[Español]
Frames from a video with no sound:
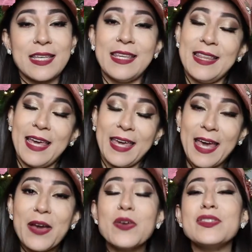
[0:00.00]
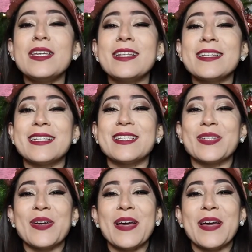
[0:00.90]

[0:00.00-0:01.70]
y de qué cositas estoy